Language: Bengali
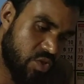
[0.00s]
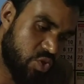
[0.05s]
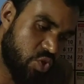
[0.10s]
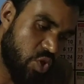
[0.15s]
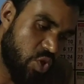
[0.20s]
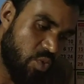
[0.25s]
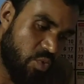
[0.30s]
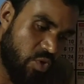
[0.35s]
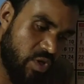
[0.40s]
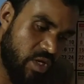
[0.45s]

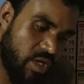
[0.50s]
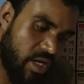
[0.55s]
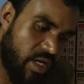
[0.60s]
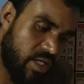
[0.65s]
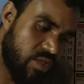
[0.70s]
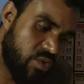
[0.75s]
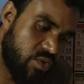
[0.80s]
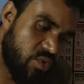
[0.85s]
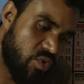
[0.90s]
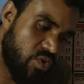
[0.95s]
সময় আর
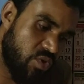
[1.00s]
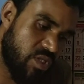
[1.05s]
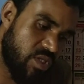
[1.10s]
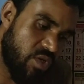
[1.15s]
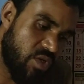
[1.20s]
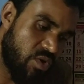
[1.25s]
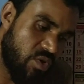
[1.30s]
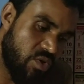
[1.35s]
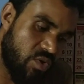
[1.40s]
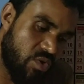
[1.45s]
দূরত্বের
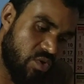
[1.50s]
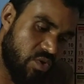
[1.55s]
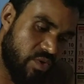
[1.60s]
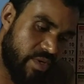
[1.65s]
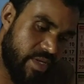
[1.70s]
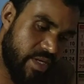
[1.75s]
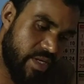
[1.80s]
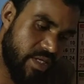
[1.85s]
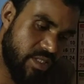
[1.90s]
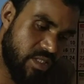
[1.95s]
অঙ্ক
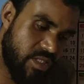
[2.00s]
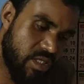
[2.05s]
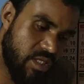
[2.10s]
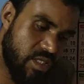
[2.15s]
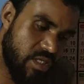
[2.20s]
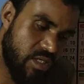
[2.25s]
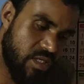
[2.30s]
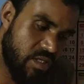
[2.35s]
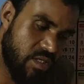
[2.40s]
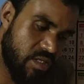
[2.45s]
ঠিক আছে
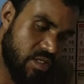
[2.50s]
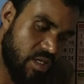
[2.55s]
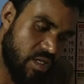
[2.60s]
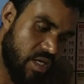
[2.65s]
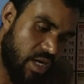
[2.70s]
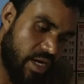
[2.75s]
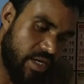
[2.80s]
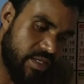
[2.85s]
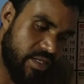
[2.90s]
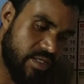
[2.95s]

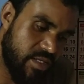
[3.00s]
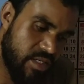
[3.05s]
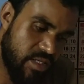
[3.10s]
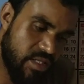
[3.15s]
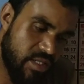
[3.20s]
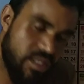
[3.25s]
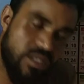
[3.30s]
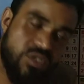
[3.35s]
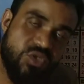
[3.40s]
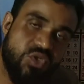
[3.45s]

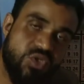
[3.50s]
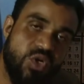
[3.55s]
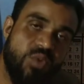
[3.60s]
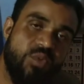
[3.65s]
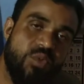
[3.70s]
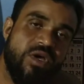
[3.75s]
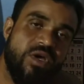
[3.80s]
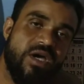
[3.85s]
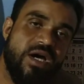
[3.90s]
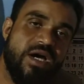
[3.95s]

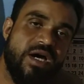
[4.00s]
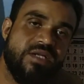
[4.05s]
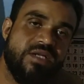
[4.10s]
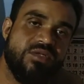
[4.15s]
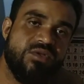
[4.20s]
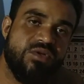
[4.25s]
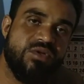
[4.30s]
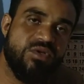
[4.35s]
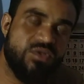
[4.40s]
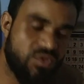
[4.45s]
সময় আর
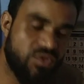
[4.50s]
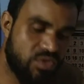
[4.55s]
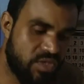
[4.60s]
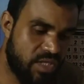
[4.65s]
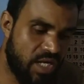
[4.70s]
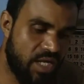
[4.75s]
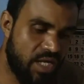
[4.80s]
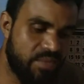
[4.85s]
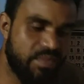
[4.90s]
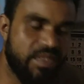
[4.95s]
দূরত্ব
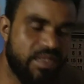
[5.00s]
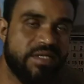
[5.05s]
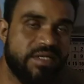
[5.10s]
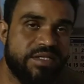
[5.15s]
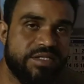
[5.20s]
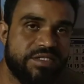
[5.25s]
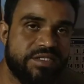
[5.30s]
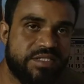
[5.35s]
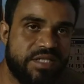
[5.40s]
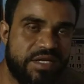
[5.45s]
টাইম অ্যান্ড
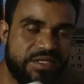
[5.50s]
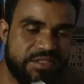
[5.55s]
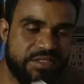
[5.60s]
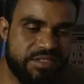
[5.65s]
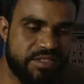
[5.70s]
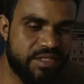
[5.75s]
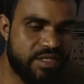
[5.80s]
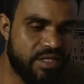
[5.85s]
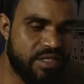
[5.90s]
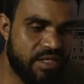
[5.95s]
ডিস্টেন্স
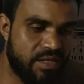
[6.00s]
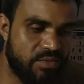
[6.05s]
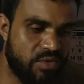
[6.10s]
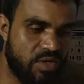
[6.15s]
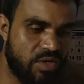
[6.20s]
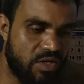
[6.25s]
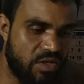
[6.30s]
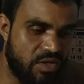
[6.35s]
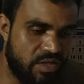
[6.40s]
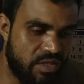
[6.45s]
যেটাকে
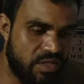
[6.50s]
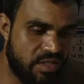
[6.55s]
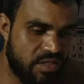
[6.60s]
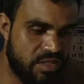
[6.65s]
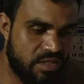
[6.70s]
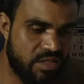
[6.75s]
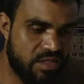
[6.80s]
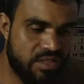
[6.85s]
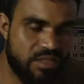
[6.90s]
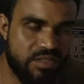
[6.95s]
বলা হয়
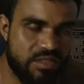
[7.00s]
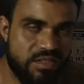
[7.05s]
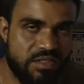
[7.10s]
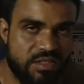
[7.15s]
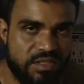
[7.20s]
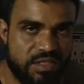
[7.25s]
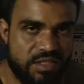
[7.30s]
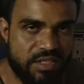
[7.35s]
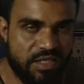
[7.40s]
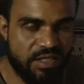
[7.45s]

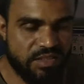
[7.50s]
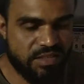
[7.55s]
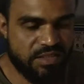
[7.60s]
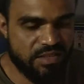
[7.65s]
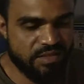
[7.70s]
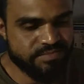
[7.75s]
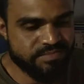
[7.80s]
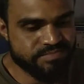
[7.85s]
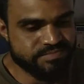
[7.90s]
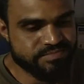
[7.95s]
ঠিক আছে
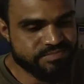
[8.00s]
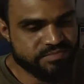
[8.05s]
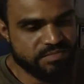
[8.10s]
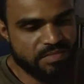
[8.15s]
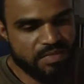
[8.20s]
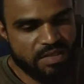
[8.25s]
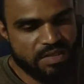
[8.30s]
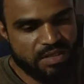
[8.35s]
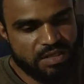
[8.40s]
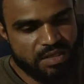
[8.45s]

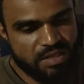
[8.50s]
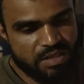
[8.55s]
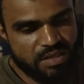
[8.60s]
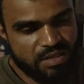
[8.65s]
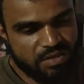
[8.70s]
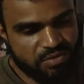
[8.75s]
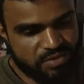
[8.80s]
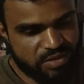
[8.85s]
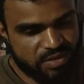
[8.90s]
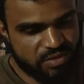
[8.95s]

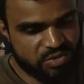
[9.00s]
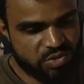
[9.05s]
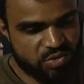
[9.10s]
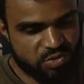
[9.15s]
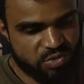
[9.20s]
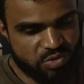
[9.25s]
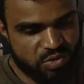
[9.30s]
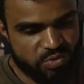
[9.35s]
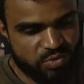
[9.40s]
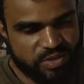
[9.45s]
ওটা শুরু
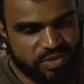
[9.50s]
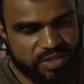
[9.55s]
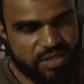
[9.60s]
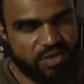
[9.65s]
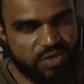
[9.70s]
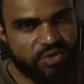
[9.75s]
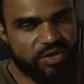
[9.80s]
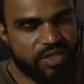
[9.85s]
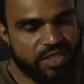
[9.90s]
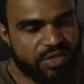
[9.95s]
করবো এটা
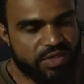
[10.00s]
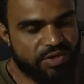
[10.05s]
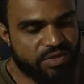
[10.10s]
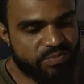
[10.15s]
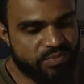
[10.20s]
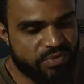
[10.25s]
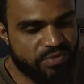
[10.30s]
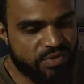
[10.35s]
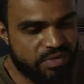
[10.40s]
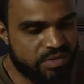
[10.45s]
হয়ে যাওয়ার
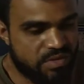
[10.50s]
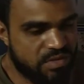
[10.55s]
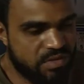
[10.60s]
পর